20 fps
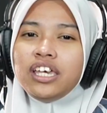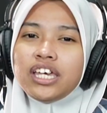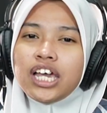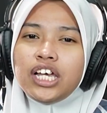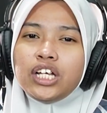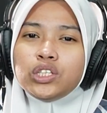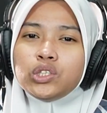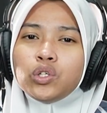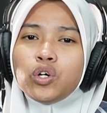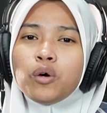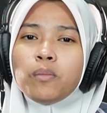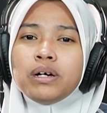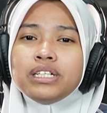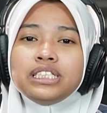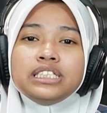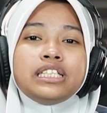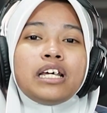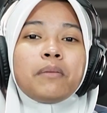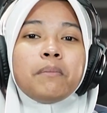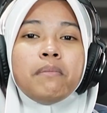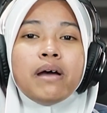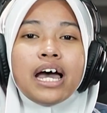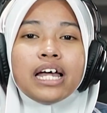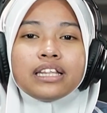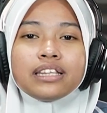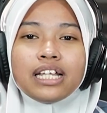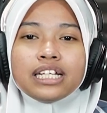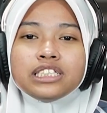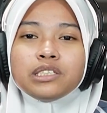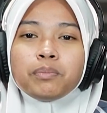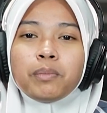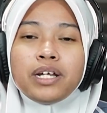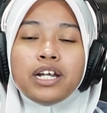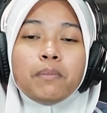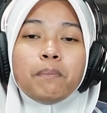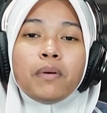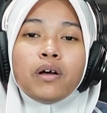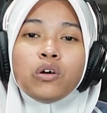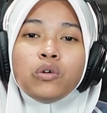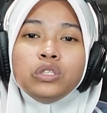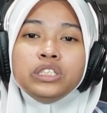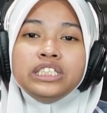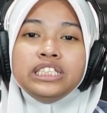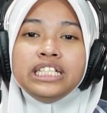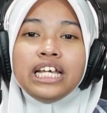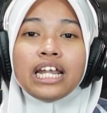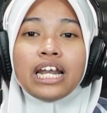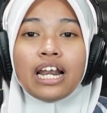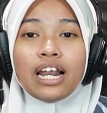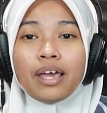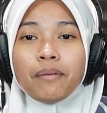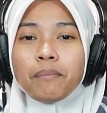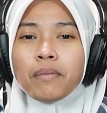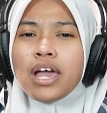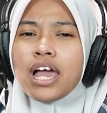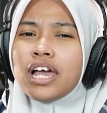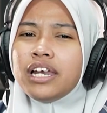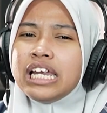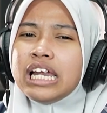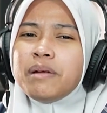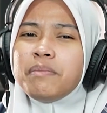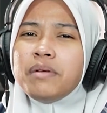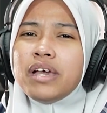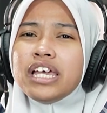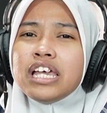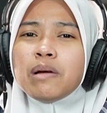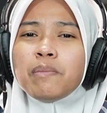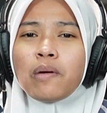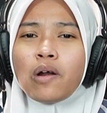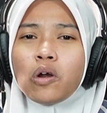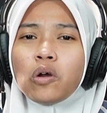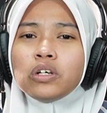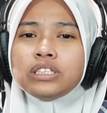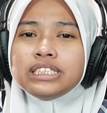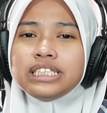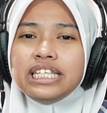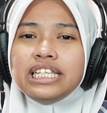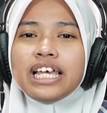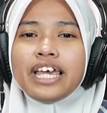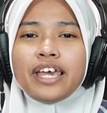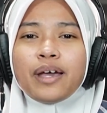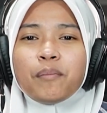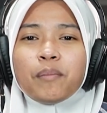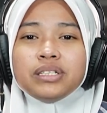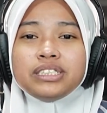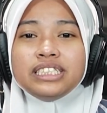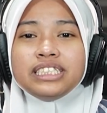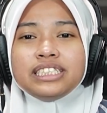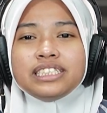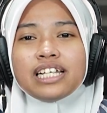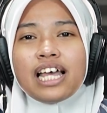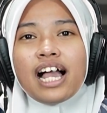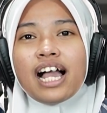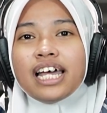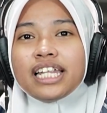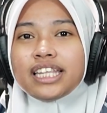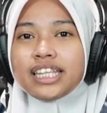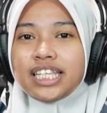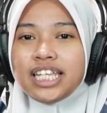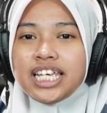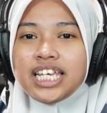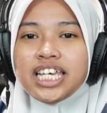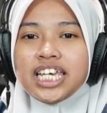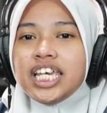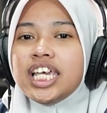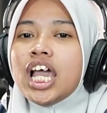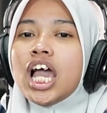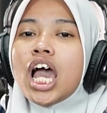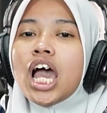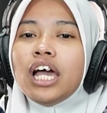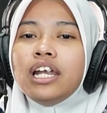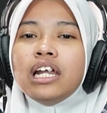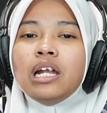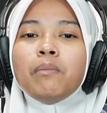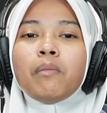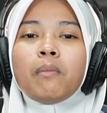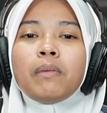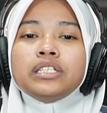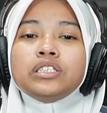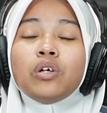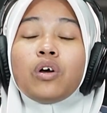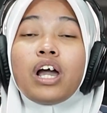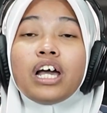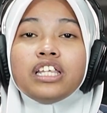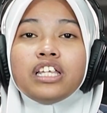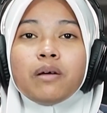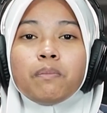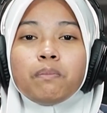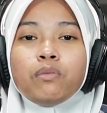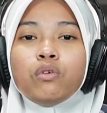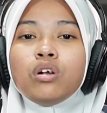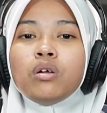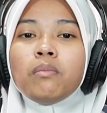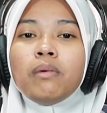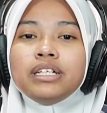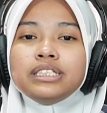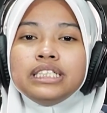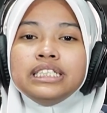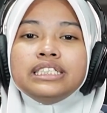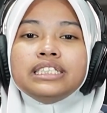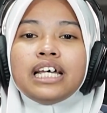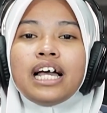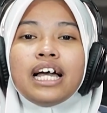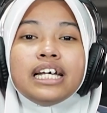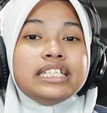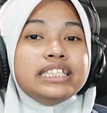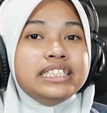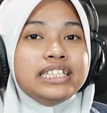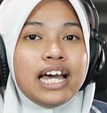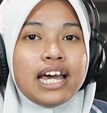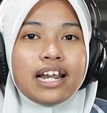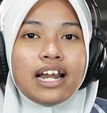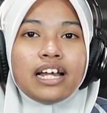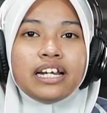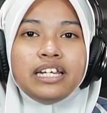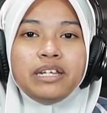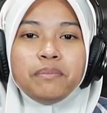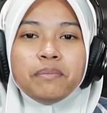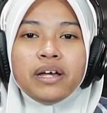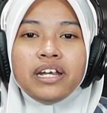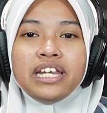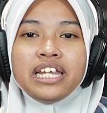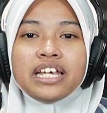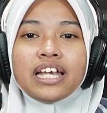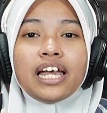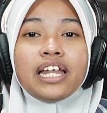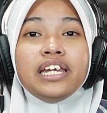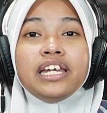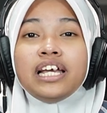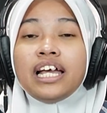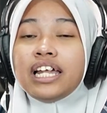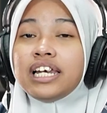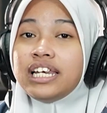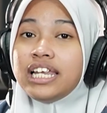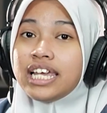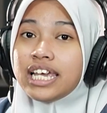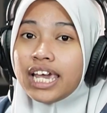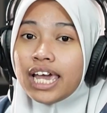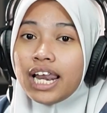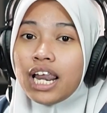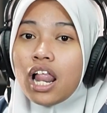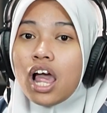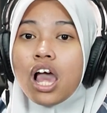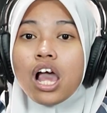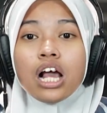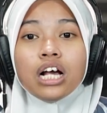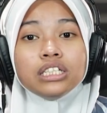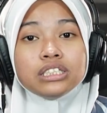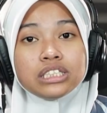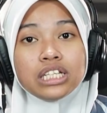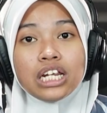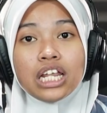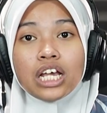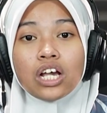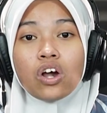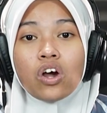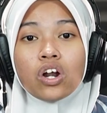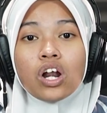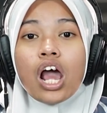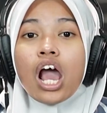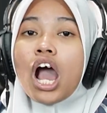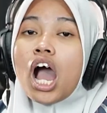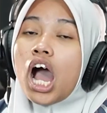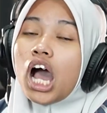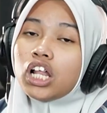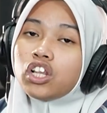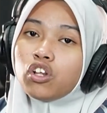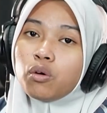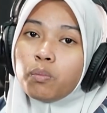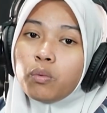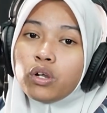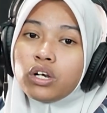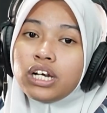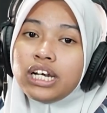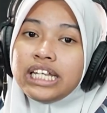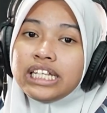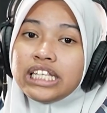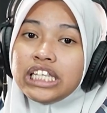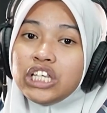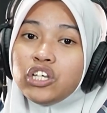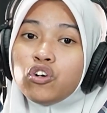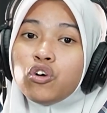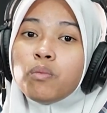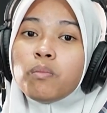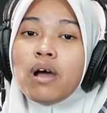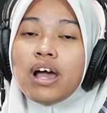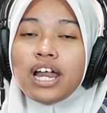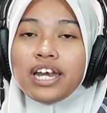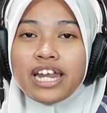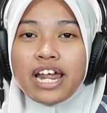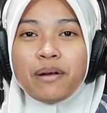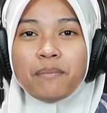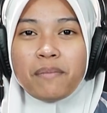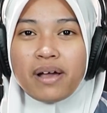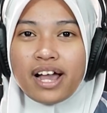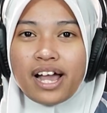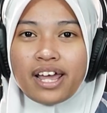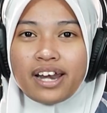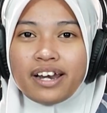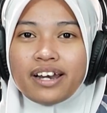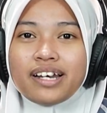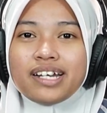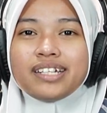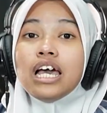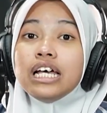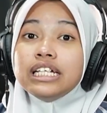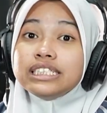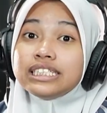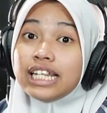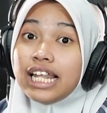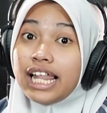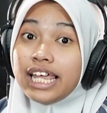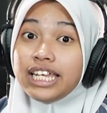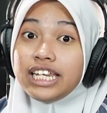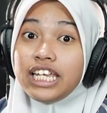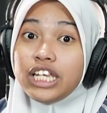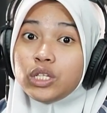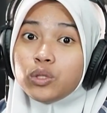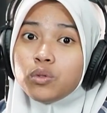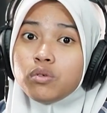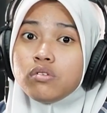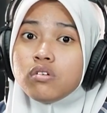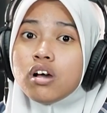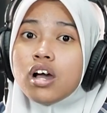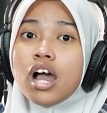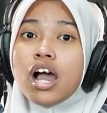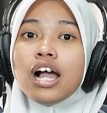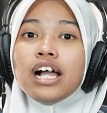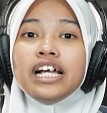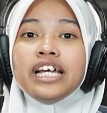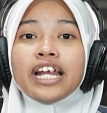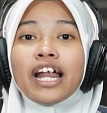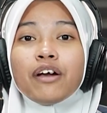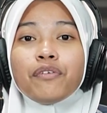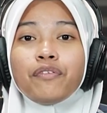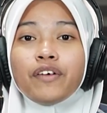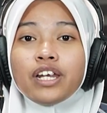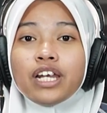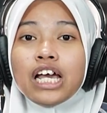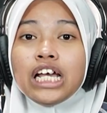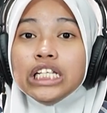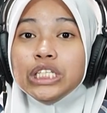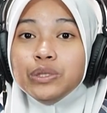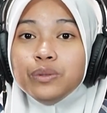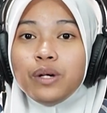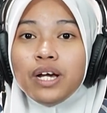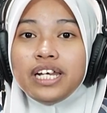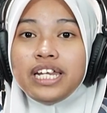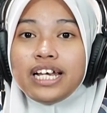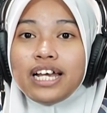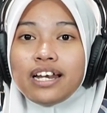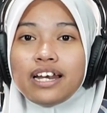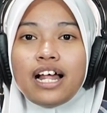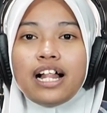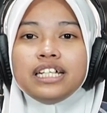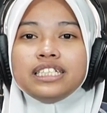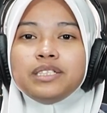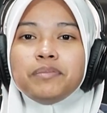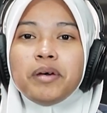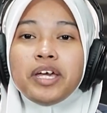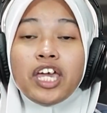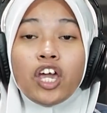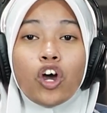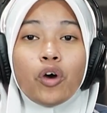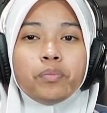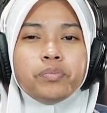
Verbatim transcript: yaitu masih terbatas pada pengujian lab dan biaya produksinya yang masih sangat tinggi dan pemasokannya pun masih sangat jarang dibandingkan dengan nikel, silikon, ataupun litium dan mangan. Selain itu, Grafena juga dikenal sebagai